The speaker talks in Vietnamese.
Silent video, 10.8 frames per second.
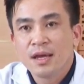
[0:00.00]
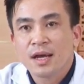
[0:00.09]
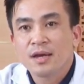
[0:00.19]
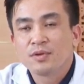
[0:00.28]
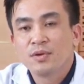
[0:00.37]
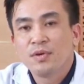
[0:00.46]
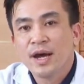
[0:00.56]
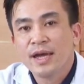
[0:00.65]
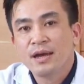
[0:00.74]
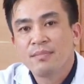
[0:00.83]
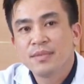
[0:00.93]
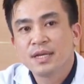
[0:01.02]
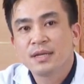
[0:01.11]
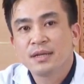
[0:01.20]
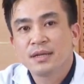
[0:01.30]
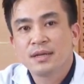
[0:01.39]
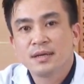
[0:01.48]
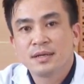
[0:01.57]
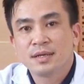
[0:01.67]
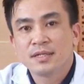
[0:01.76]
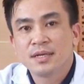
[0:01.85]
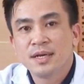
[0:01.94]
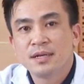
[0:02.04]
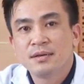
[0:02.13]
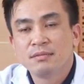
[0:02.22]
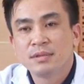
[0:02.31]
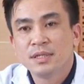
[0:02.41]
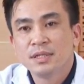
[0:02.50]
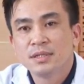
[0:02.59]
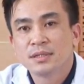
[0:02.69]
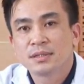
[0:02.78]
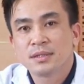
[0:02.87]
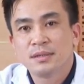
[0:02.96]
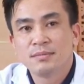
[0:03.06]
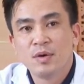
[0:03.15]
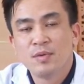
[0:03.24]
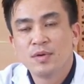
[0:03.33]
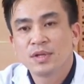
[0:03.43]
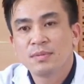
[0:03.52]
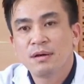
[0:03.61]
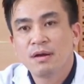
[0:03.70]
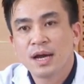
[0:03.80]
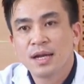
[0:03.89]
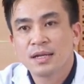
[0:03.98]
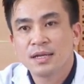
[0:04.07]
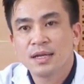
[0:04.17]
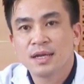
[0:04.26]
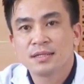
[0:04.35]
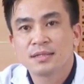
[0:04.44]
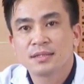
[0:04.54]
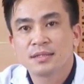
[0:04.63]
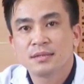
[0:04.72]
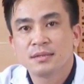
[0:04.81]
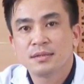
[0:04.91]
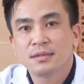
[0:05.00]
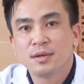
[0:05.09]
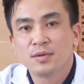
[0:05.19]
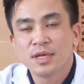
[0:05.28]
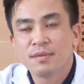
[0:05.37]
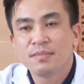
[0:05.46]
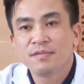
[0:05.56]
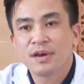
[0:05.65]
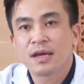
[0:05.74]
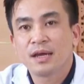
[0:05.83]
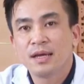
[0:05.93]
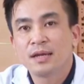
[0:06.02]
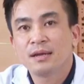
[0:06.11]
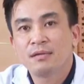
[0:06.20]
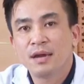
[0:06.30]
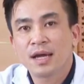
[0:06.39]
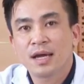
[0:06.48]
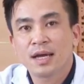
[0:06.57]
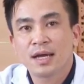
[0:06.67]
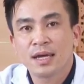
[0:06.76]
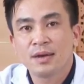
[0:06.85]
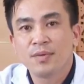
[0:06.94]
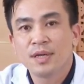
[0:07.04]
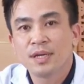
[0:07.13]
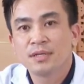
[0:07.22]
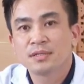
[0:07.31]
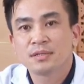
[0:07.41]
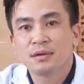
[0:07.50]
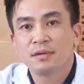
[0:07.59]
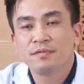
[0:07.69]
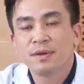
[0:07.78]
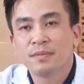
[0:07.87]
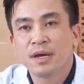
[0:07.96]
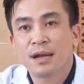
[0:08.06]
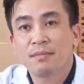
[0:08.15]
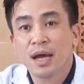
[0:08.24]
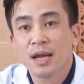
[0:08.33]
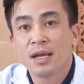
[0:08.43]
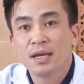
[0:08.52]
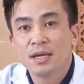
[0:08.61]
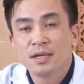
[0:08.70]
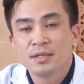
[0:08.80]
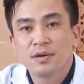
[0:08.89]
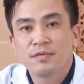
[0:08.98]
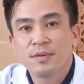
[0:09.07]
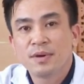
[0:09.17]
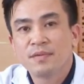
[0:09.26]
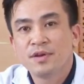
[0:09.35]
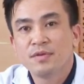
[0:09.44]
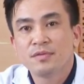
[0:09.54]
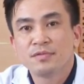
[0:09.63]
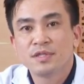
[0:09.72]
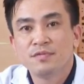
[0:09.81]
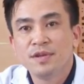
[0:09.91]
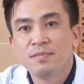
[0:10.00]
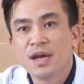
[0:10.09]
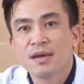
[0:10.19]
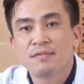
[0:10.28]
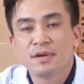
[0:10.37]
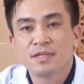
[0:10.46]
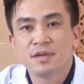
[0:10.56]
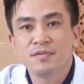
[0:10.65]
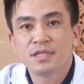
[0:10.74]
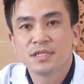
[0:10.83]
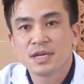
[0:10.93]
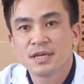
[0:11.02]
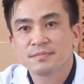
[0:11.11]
các yếu tố hay gặp nhất uh, dẫn đến ung thư ờ, biểu mô tế bào gan nhất là đầu tiên mình phải kể đến đó là cái cái nguyên nhân do viêm gan mạn do viêm gan virus siêu vi B và siêu vi C